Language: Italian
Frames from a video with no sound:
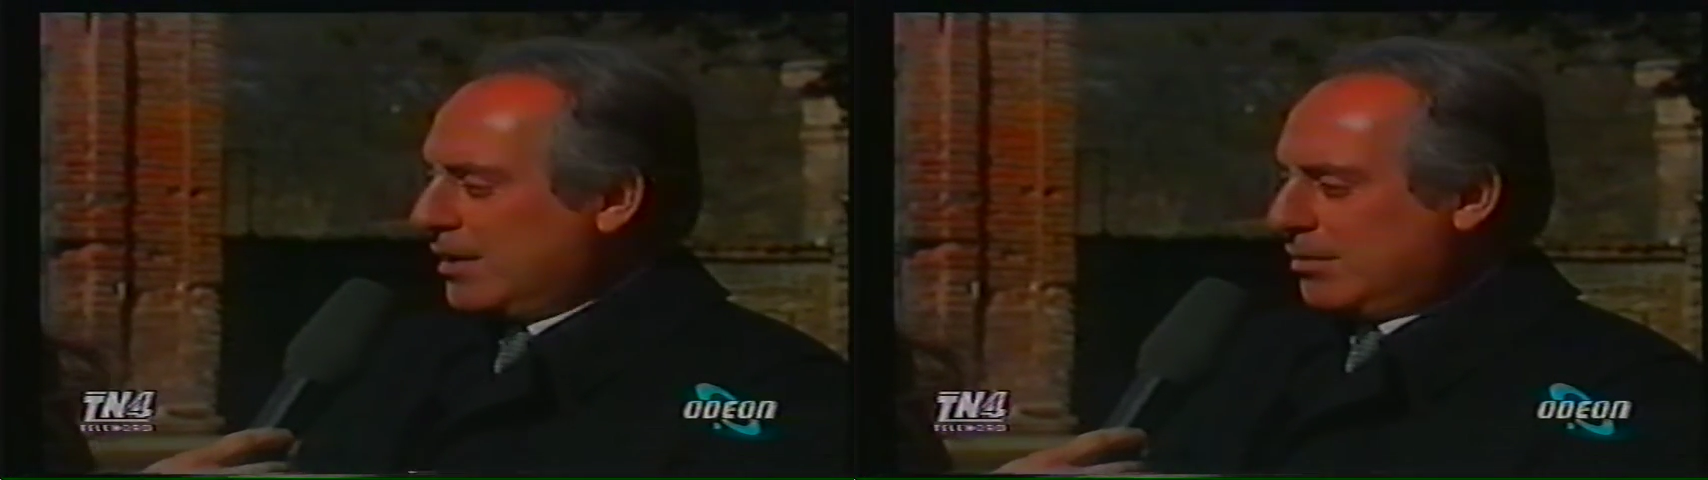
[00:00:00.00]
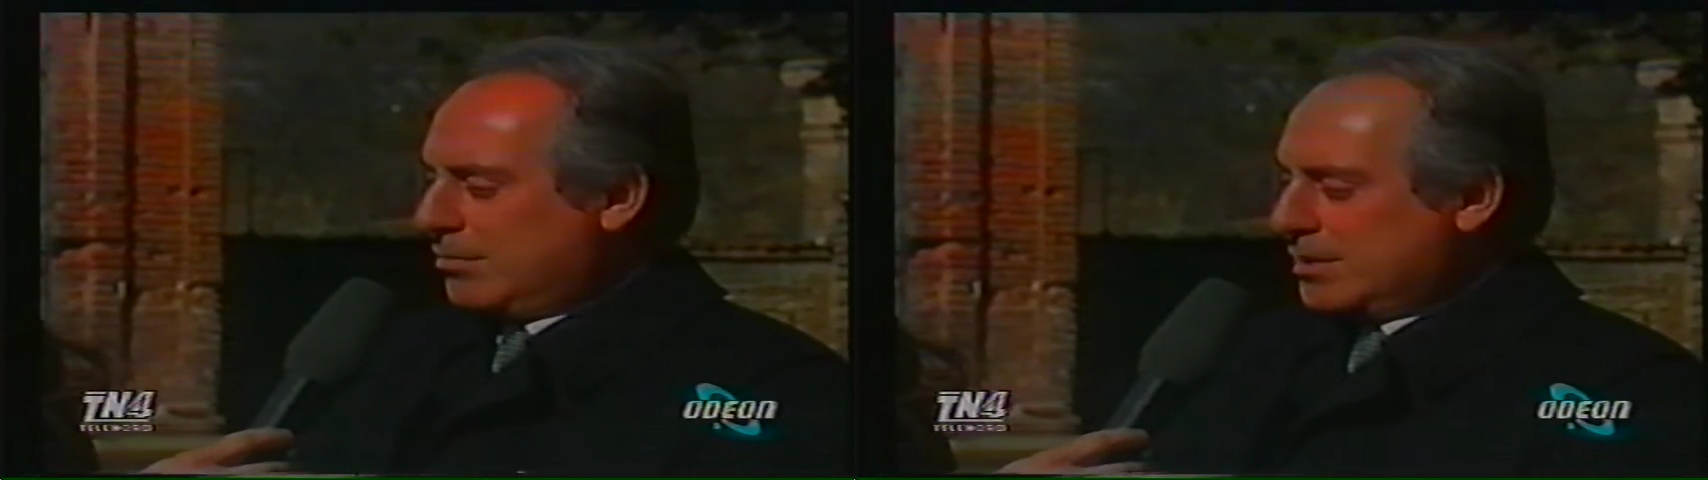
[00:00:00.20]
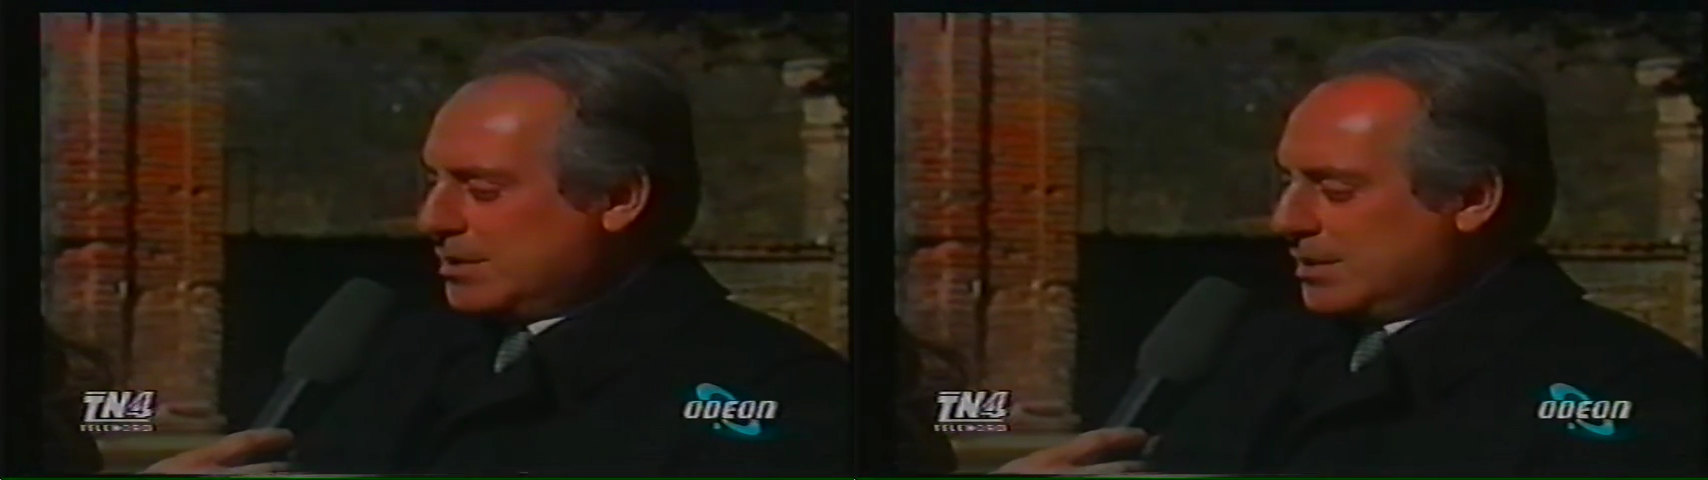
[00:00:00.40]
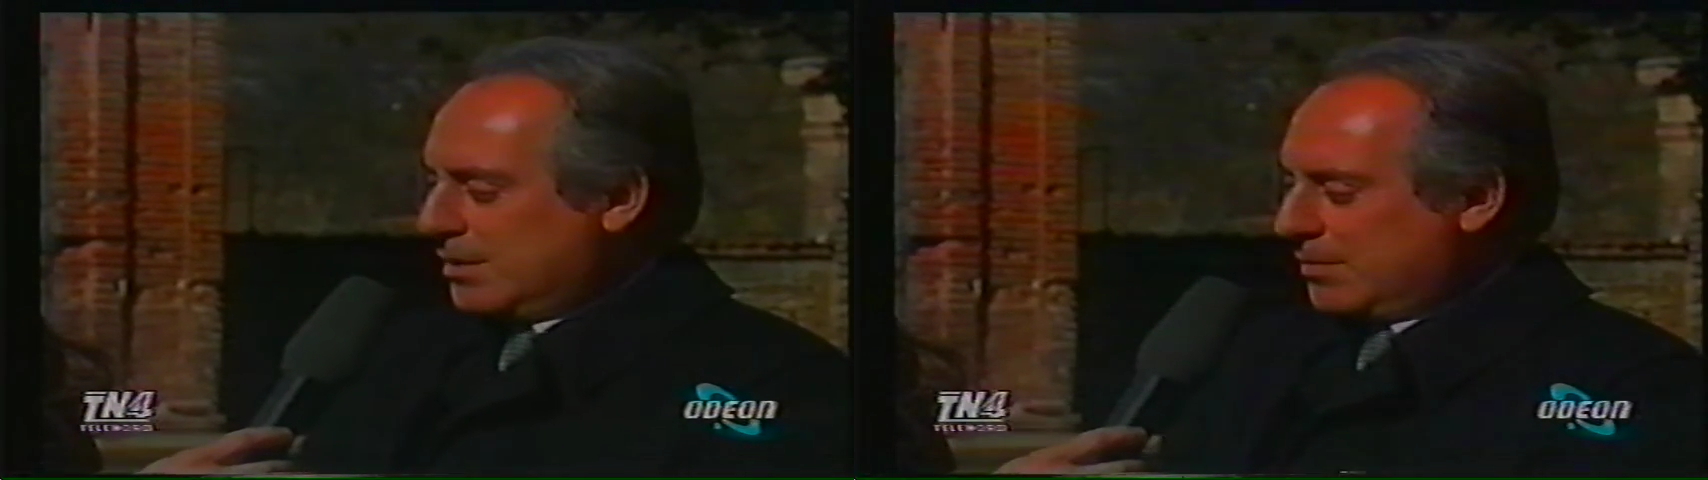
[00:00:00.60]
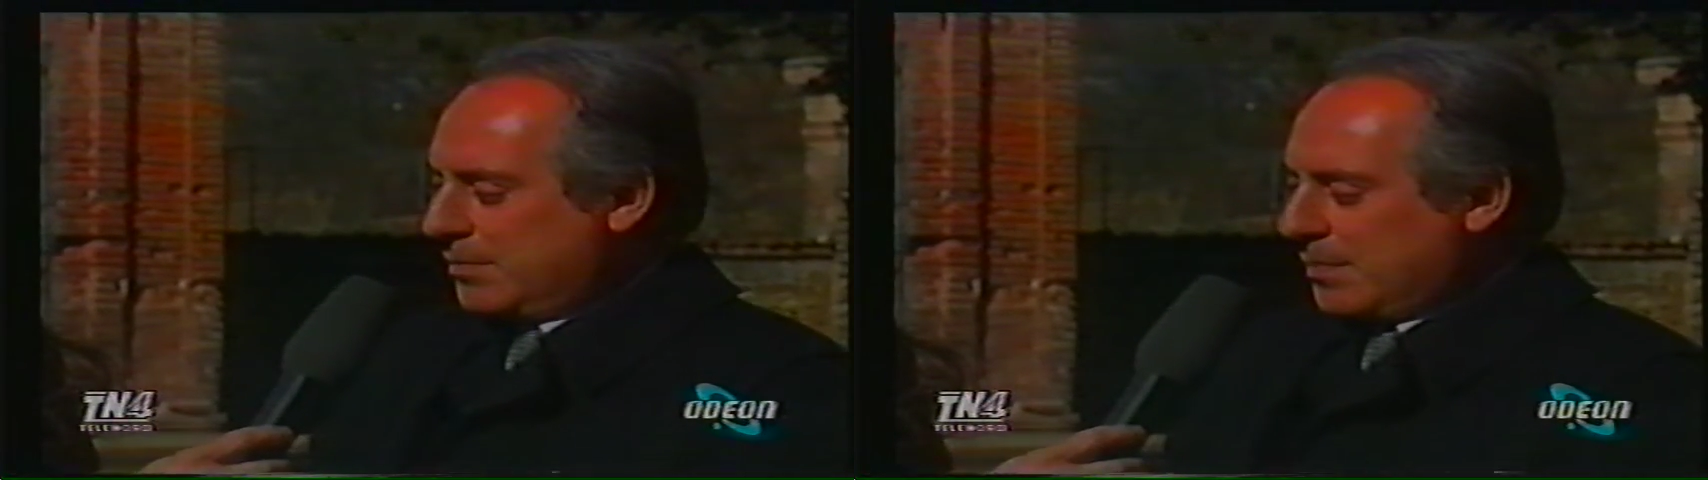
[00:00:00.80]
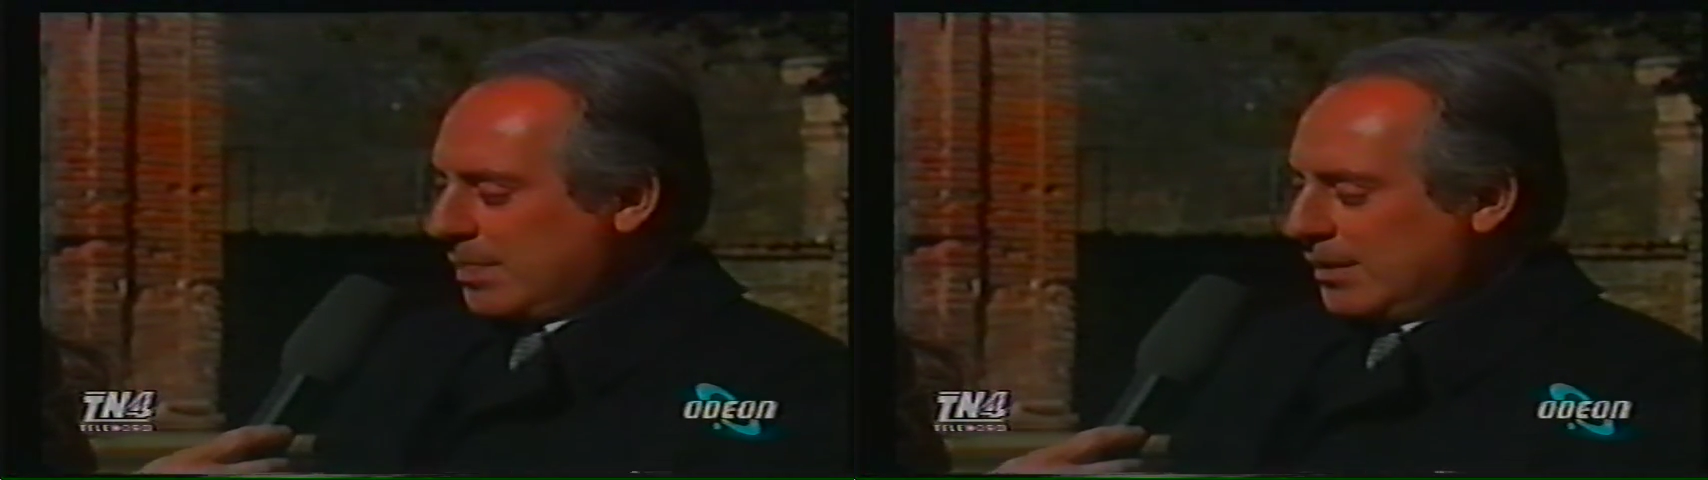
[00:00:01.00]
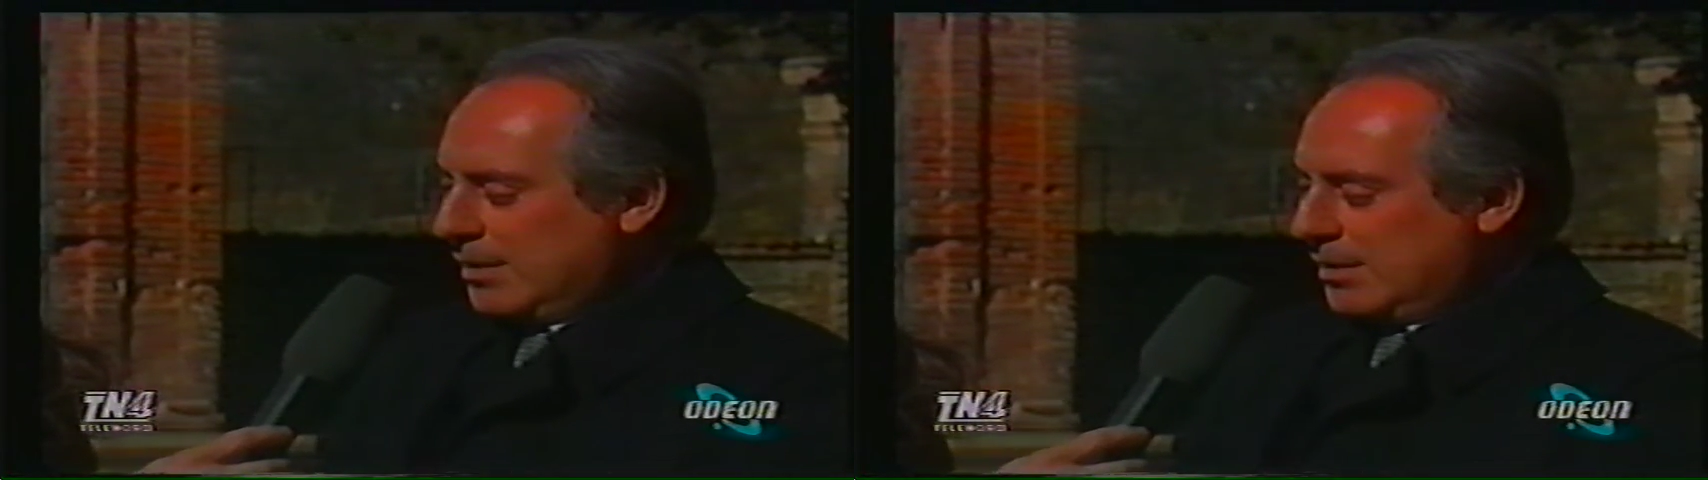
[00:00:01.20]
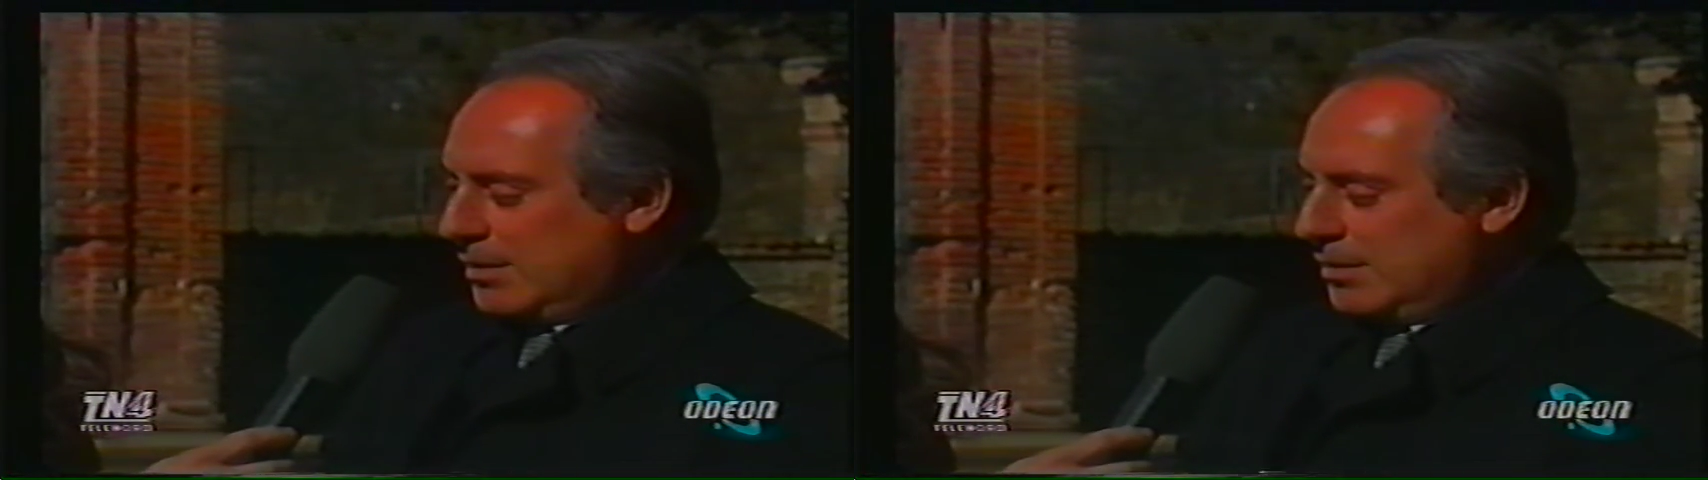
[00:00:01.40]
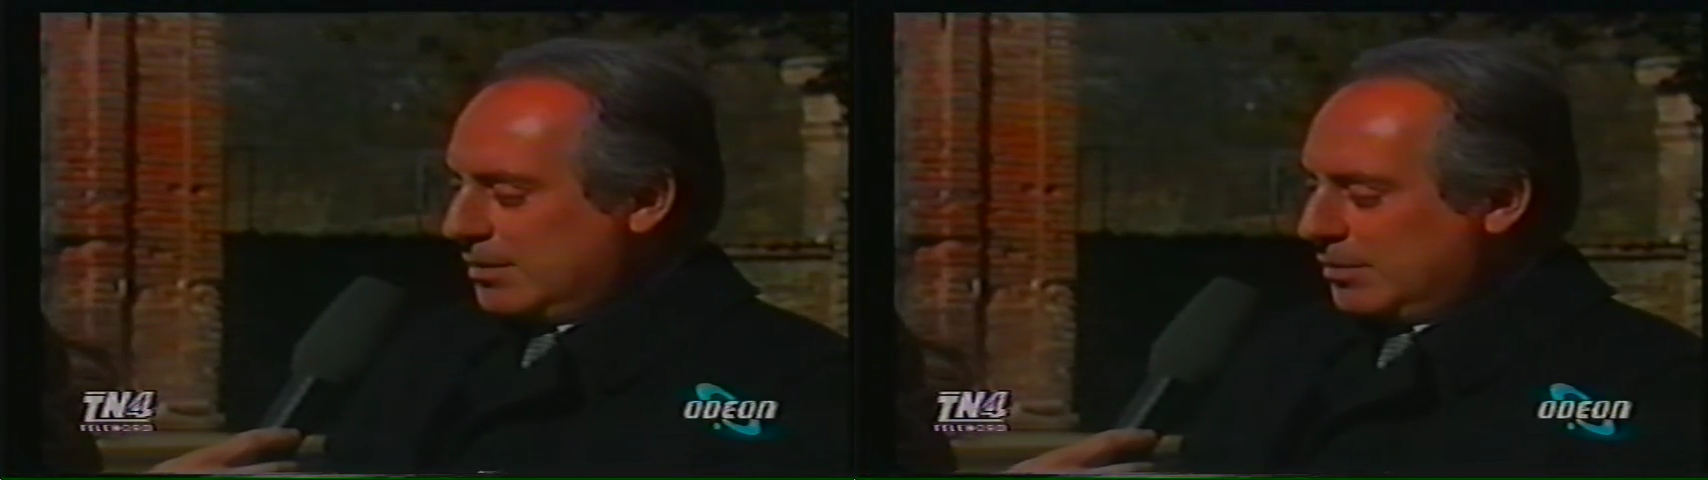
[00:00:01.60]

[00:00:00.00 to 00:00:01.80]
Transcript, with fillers: Questa eh,